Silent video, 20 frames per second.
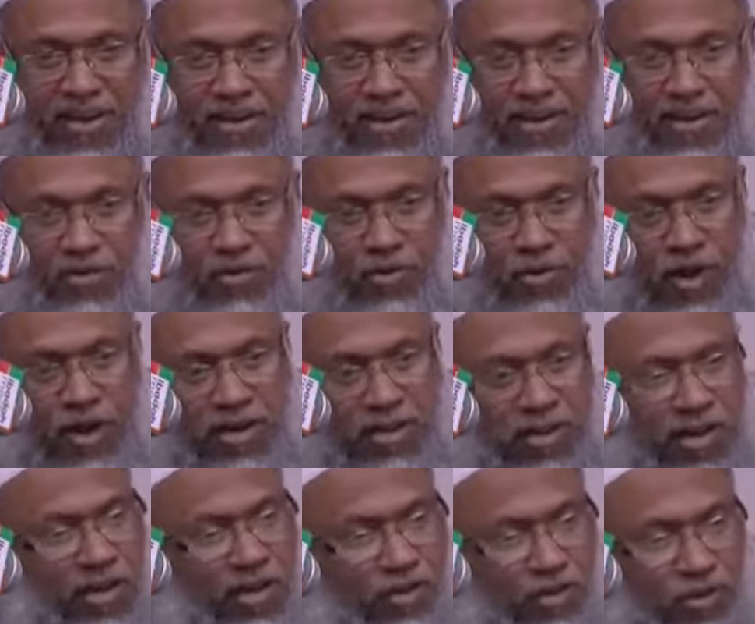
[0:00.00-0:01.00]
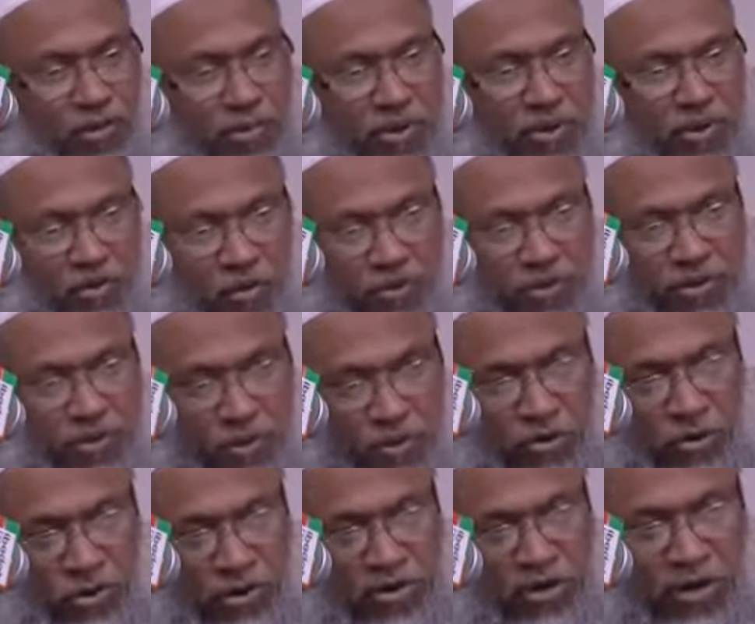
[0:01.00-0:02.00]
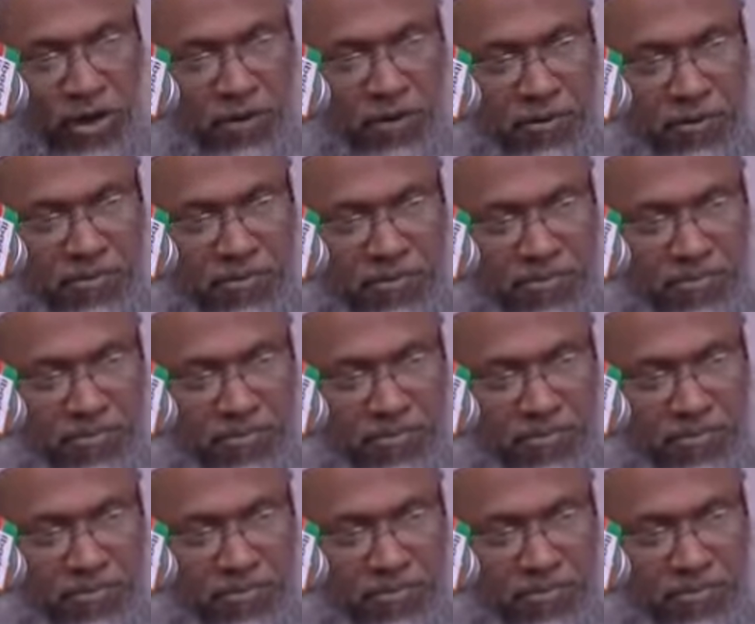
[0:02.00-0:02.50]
এই যে গুনার জায়গার জমিন তুমি ছোট হয়ে যাও